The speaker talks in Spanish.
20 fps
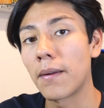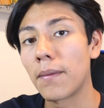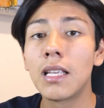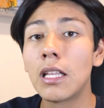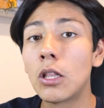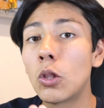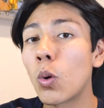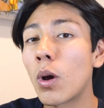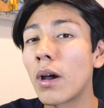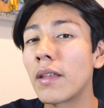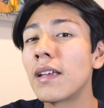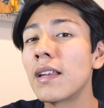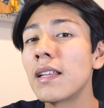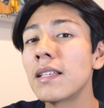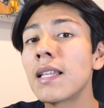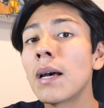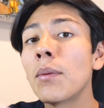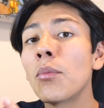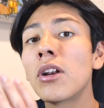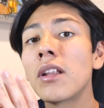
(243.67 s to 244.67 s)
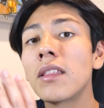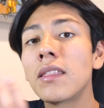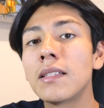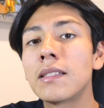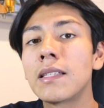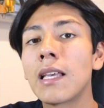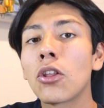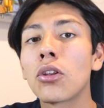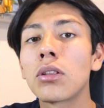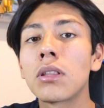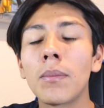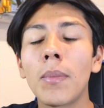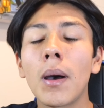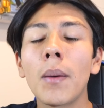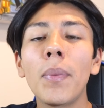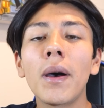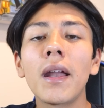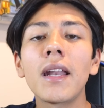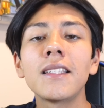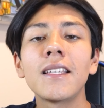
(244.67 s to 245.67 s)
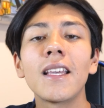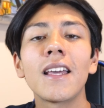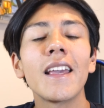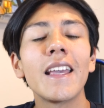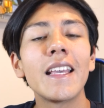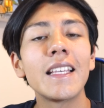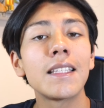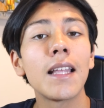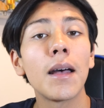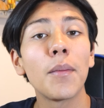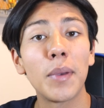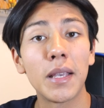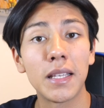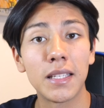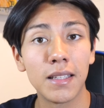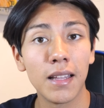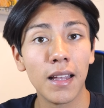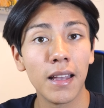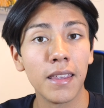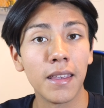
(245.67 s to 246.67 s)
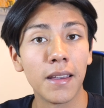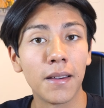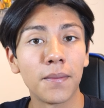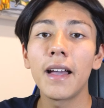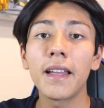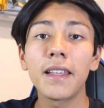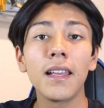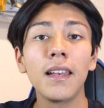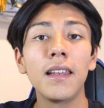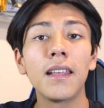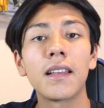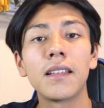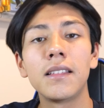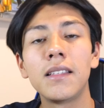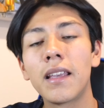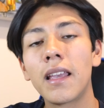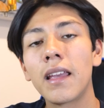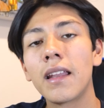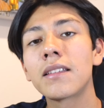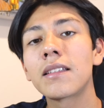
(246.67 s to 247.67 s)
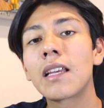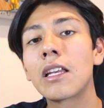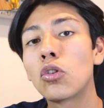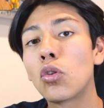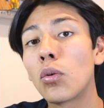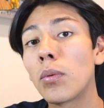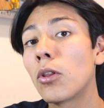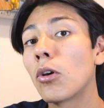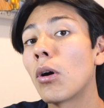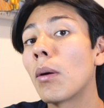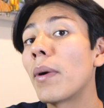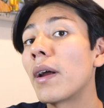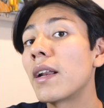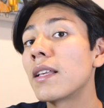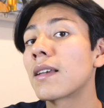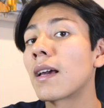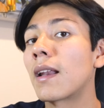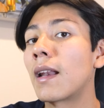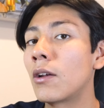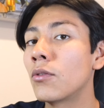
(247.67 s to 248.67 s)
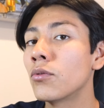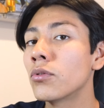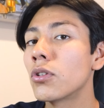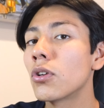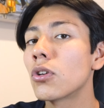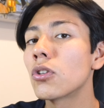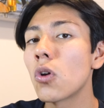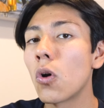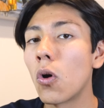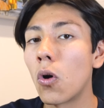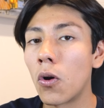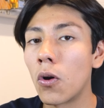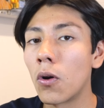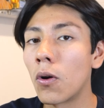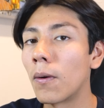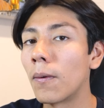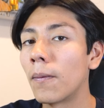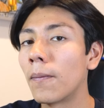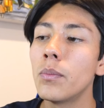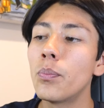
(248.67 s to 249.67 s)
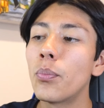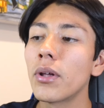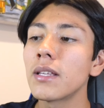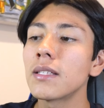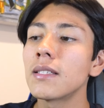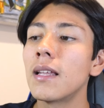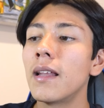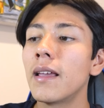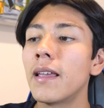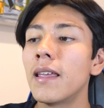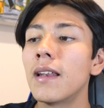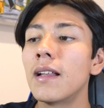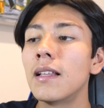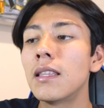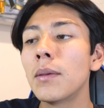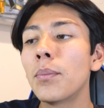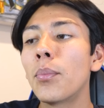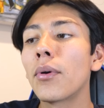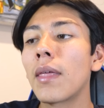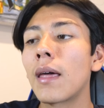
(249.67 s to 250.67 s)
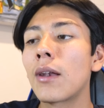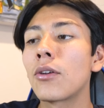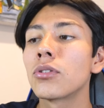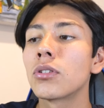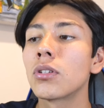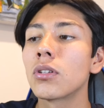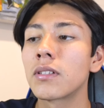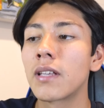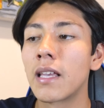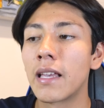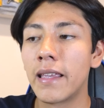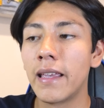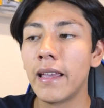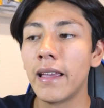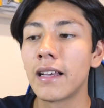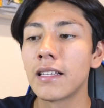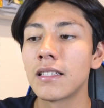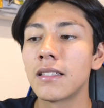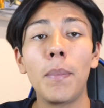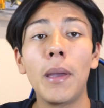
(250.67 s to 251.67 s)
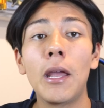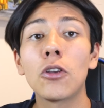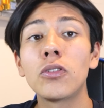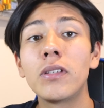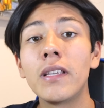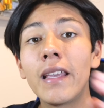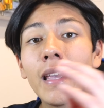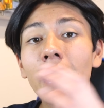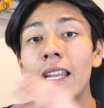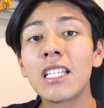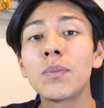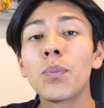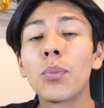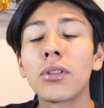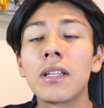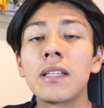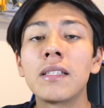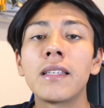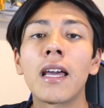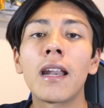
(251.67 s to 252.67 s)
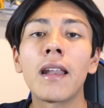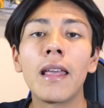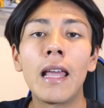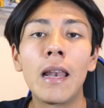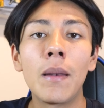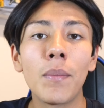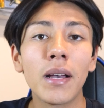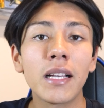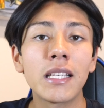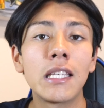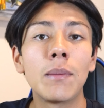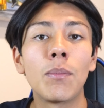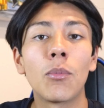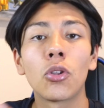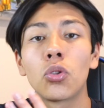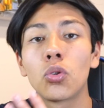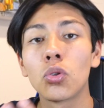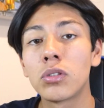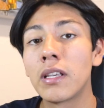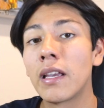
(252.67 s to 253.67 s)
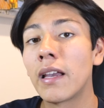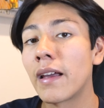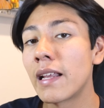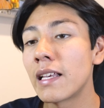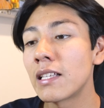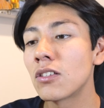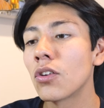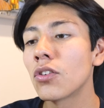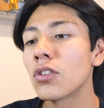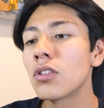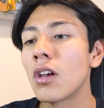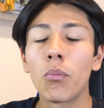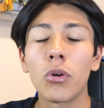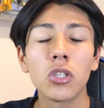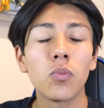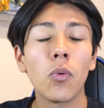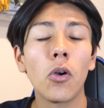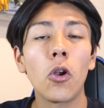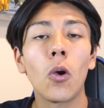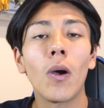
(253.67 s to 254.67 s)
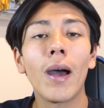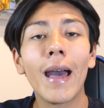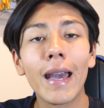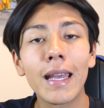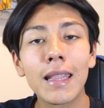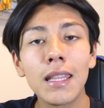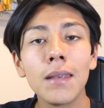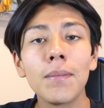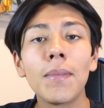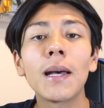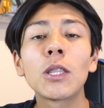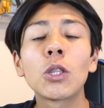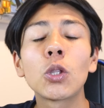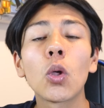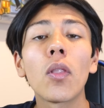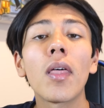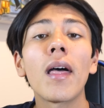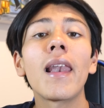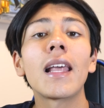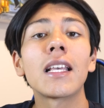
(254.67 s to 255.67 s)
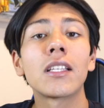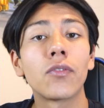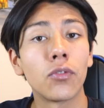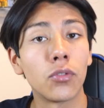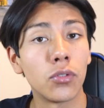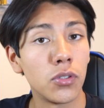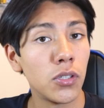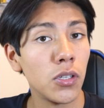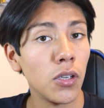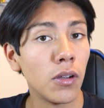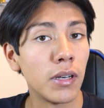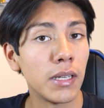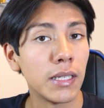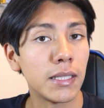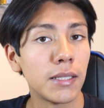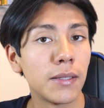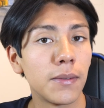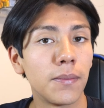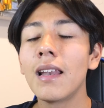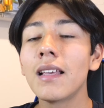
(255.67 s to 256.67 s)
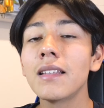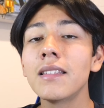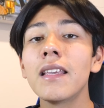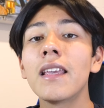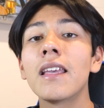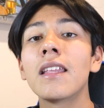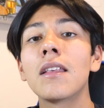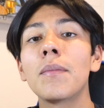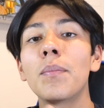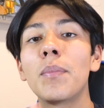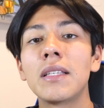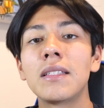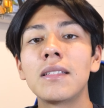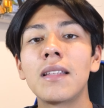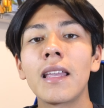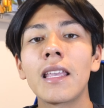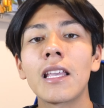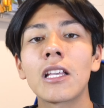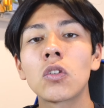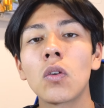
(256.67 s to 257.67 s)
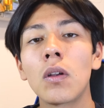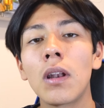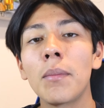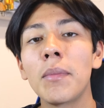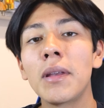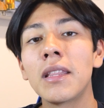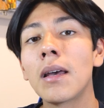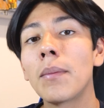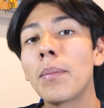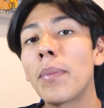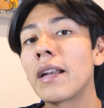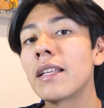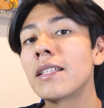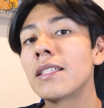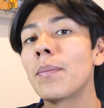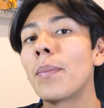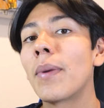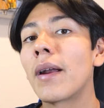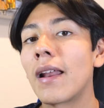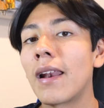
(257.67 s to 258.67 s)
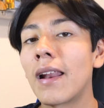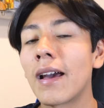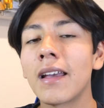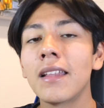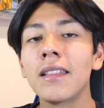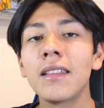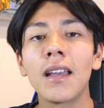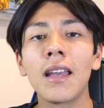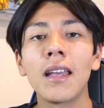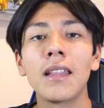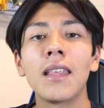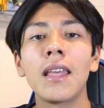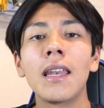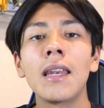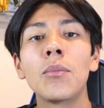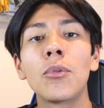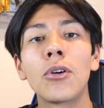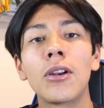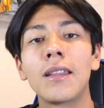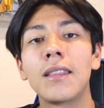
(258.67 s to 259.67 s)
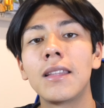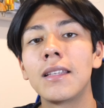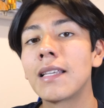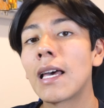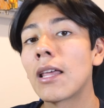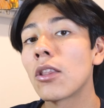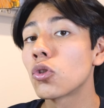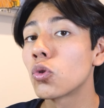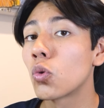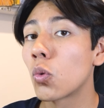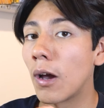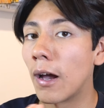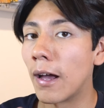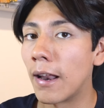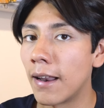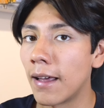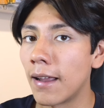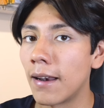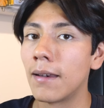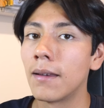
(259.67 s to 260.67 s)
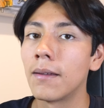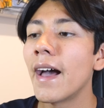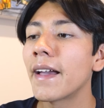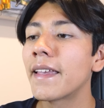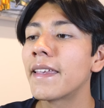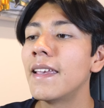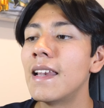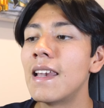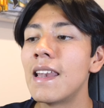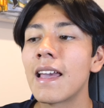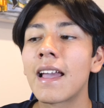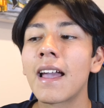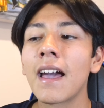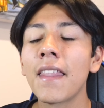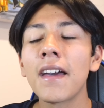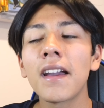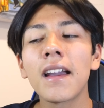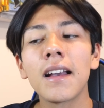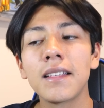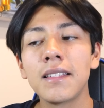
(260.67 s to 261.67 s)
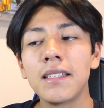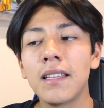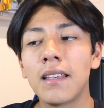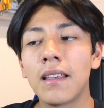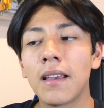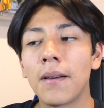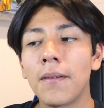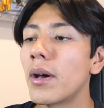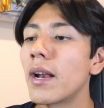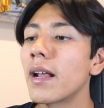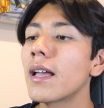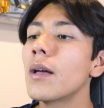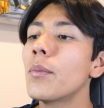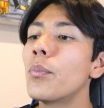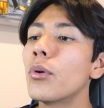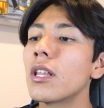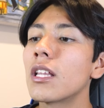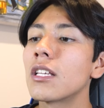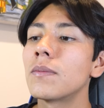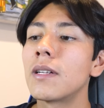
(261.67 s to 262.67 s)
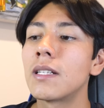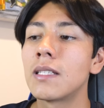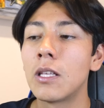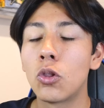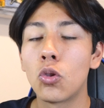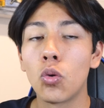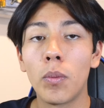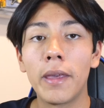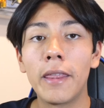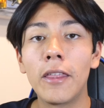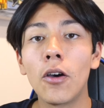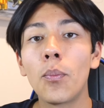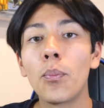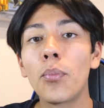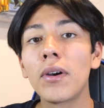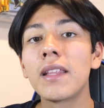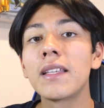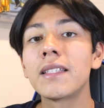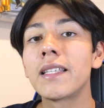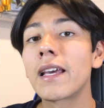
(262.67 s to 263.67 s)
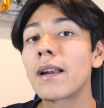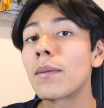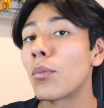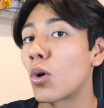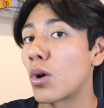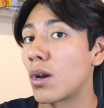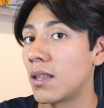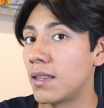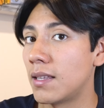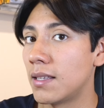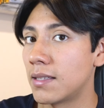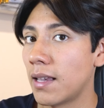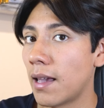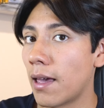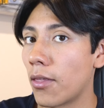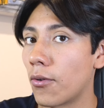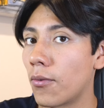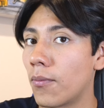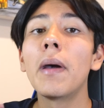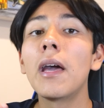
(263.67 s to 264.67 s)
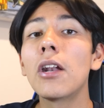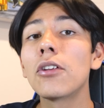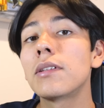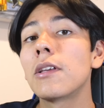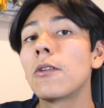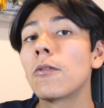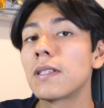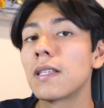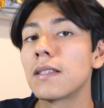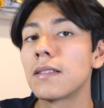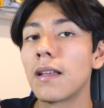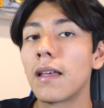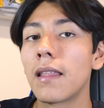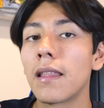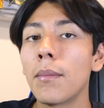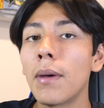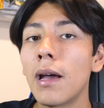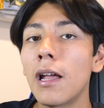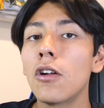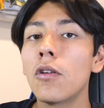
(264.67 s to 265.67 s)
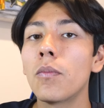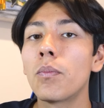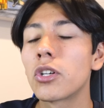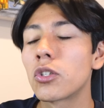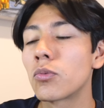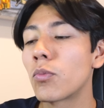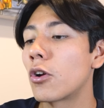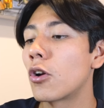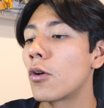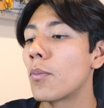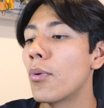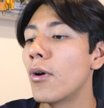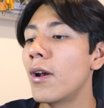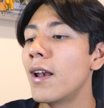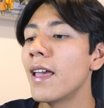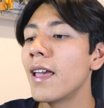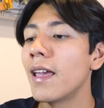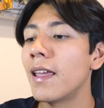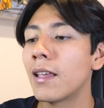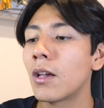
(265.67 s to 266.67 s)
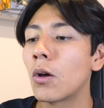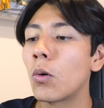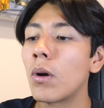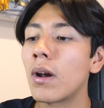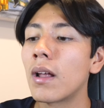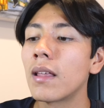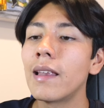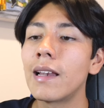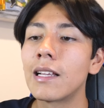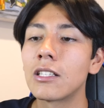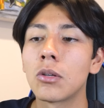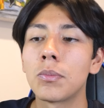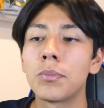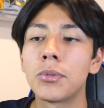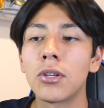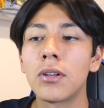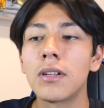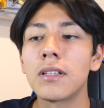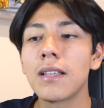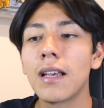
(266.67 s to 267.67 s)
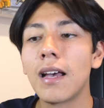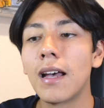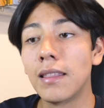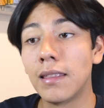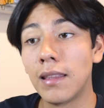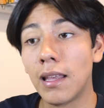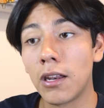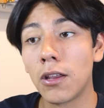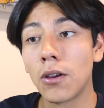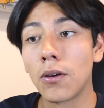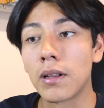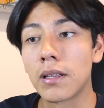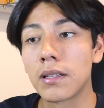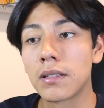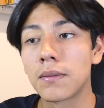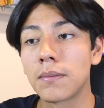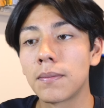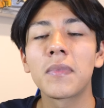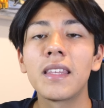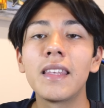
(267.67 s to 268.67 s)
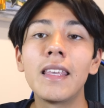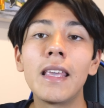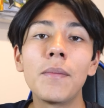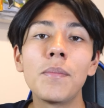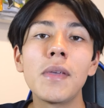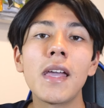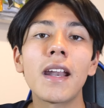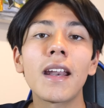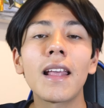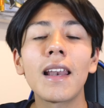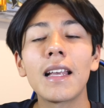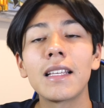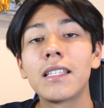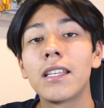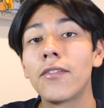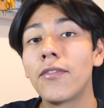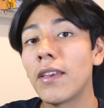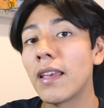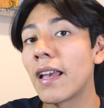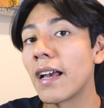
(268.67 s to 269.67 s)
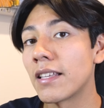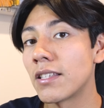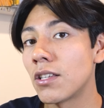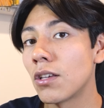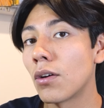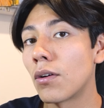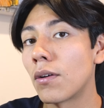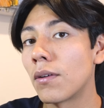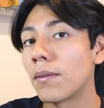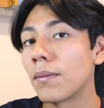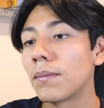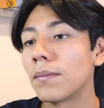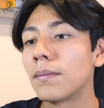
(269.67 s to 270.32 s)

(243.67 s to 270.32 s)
Si tu canal está monetizado te va a aparecer esta pestaña. Aquí eliges si quieres que tu video aparezcan anuncios o no. Y puedes elegir el tipo de anuncios que quieras. Pero si quieres potenciar el máximo tus ingresos, pues bueno, activa todas las funciones. La siguiente pestaña solamente aparece para la gente que tiene monetizado su canal. Aquí lee cada casilla para que puedas ver si tu video puede ser monetizado. Pero si no haces nada malo, pues bueno, ponle en ninguna de las opciones anteriores. Y enviar clasificación.